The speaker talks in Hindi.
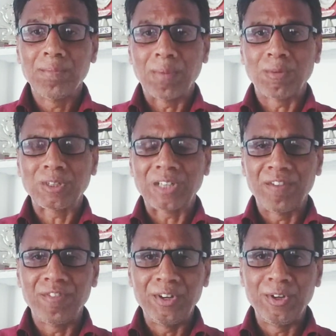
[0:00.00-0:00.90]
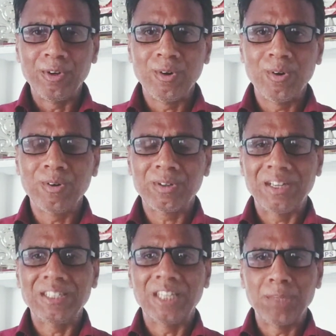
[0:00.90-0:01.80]
प्रमोशनल वीडियो
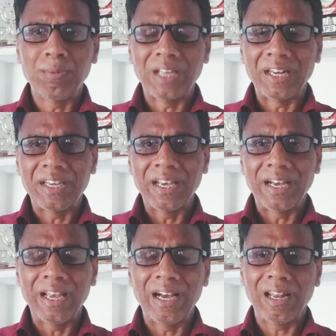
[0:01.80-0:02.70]
टी सीरीज पे जारी किया गया